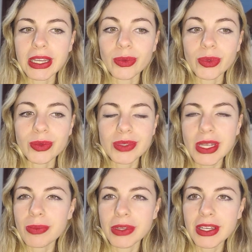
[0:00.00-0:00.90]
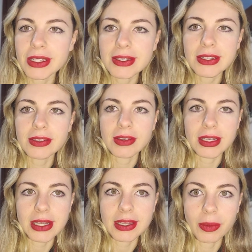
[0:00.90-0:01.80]
eu não sabia assim
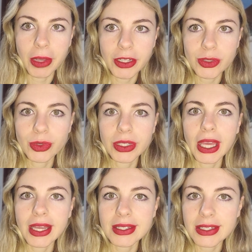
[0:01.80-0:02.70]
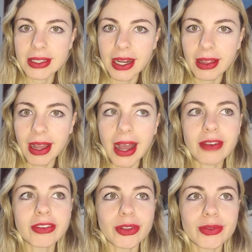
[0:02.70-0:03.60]
exatamente do que que se
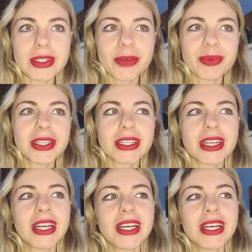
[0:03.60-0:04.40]
tratava, eu não sabia